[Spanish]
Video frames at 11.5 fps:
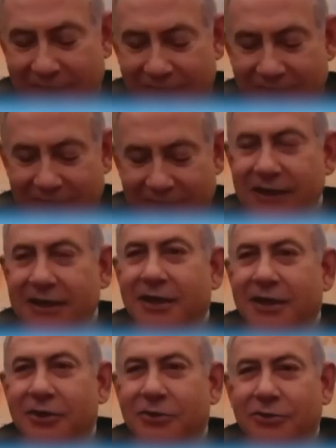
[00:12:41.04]
el primer
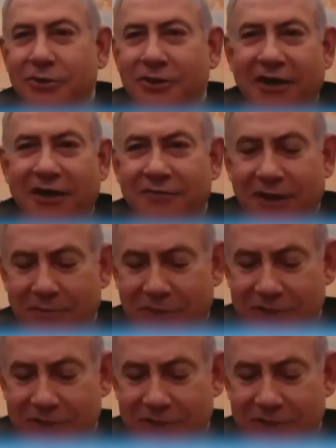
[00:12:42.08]
ministro Benjamín Netanyahu